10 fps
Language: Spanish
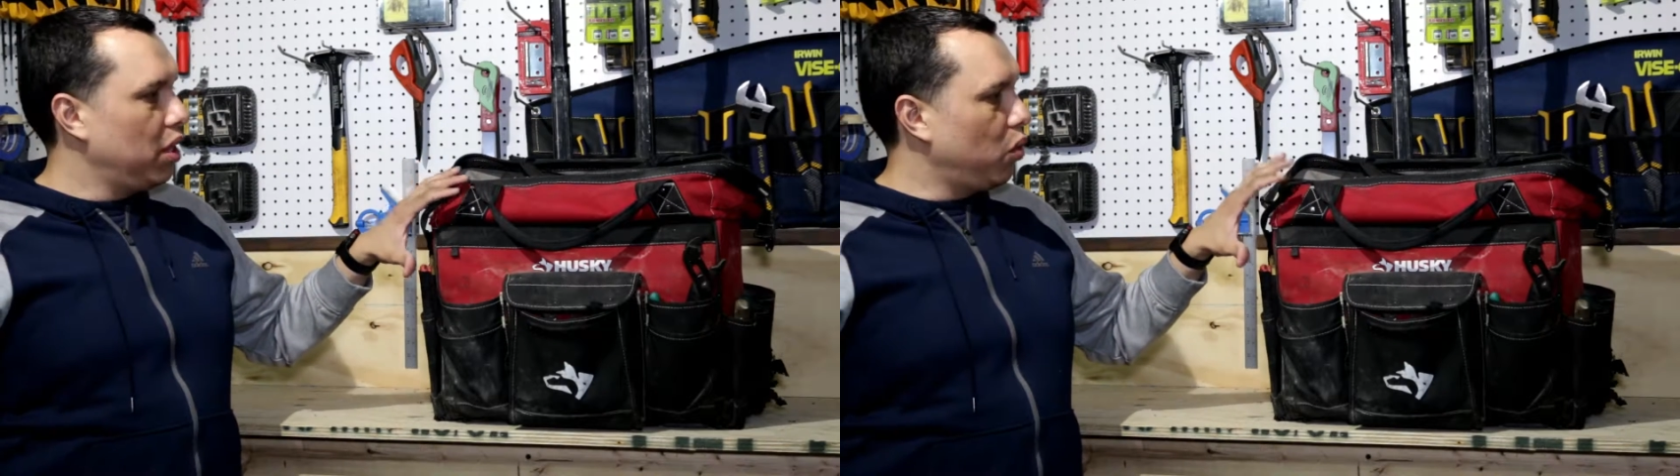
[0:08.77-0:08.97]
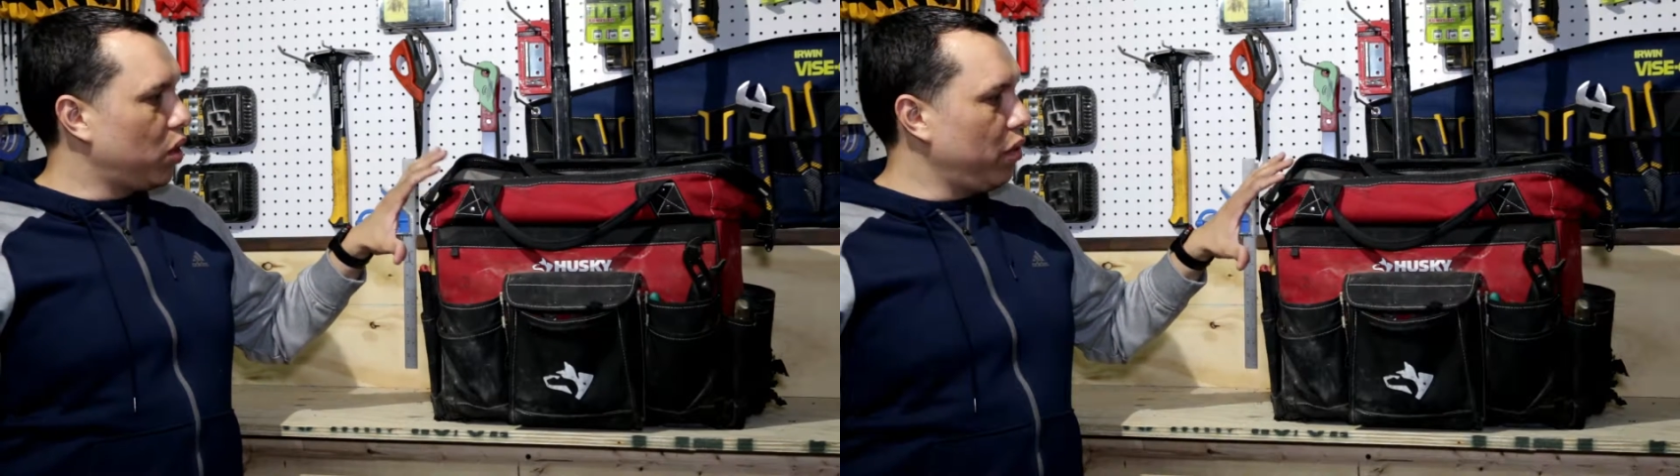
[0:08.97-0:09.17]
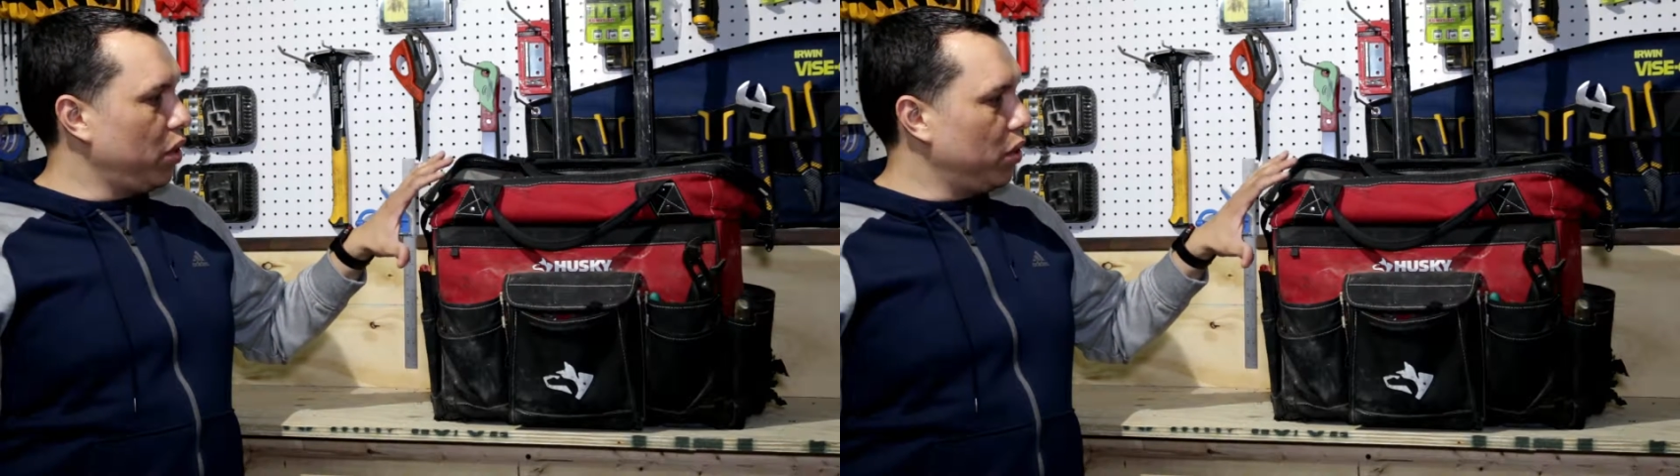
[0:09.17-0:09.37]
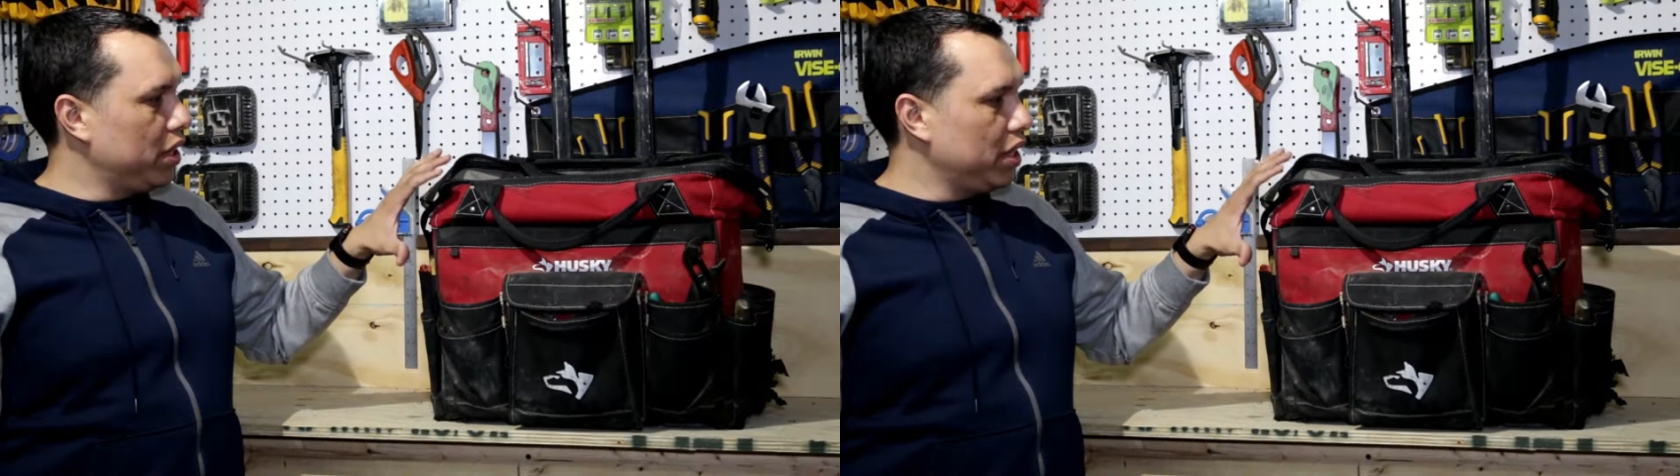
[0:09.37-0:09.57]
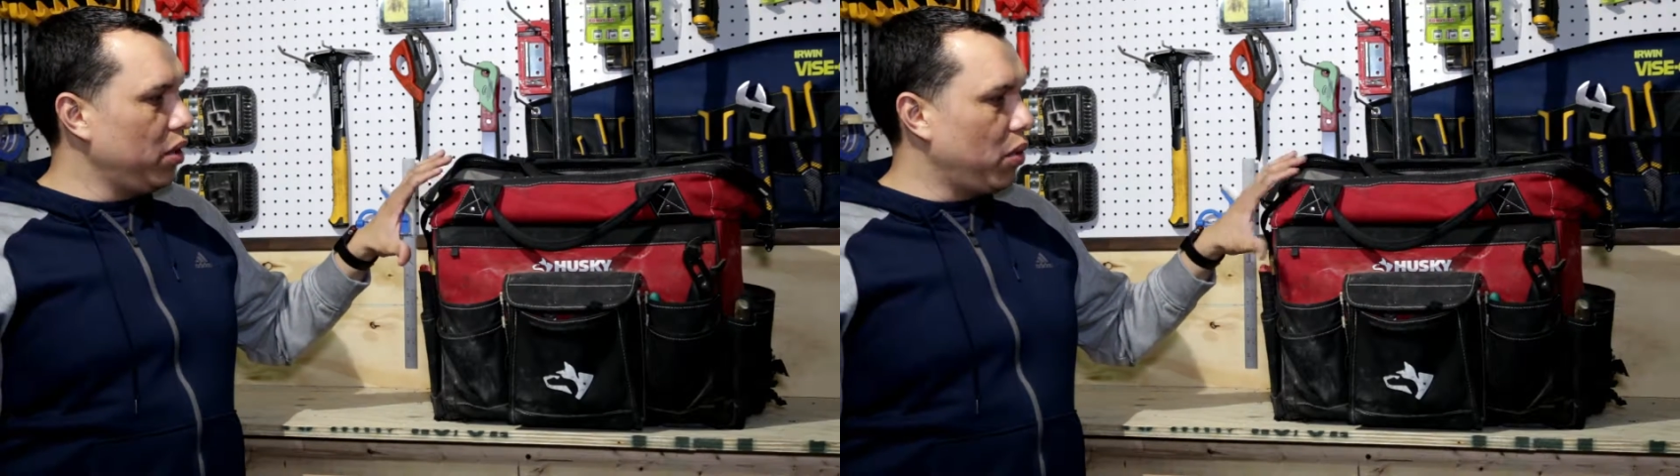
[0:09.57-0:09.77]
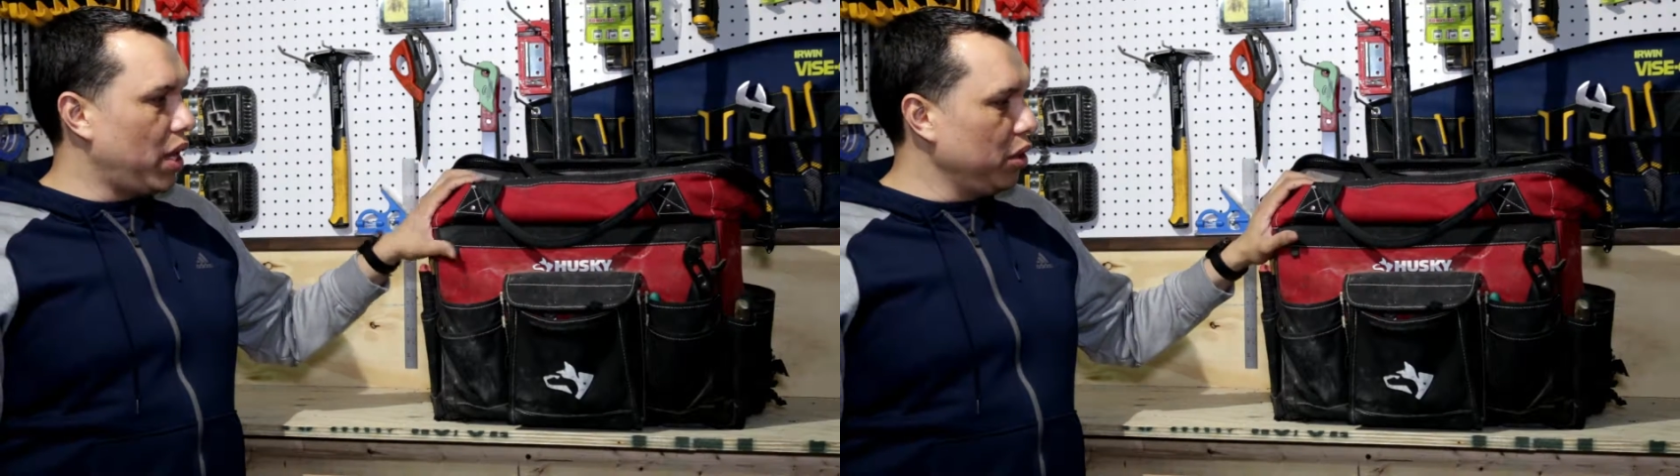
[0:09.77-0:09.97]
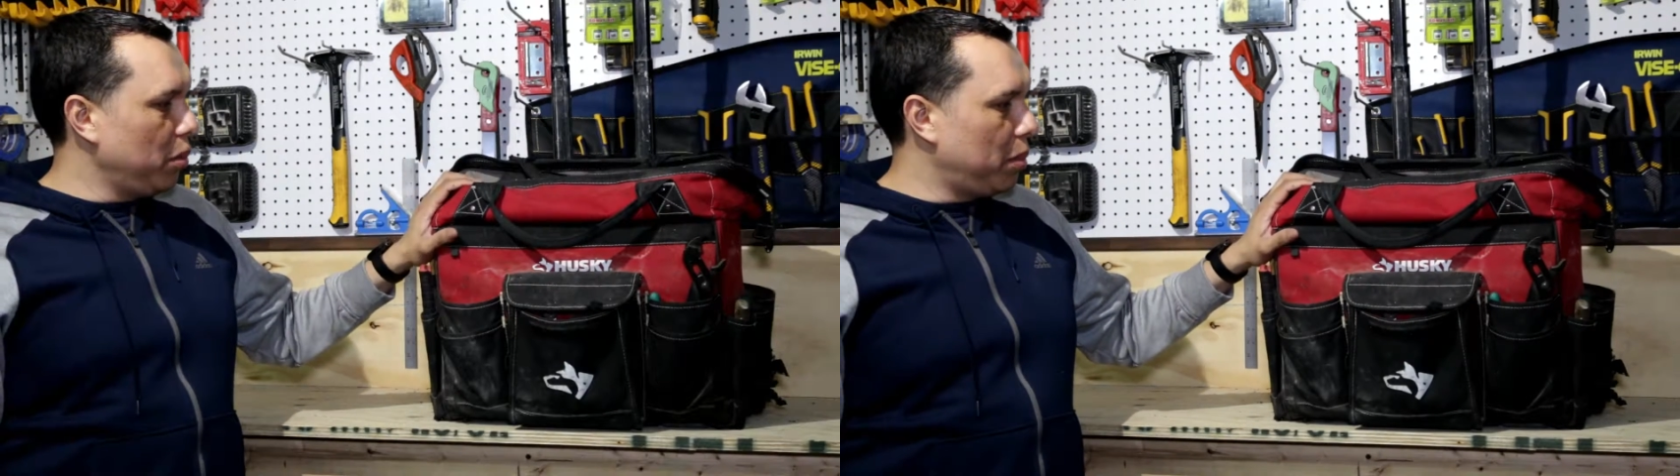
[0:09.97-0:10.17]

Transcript: un review de 5 años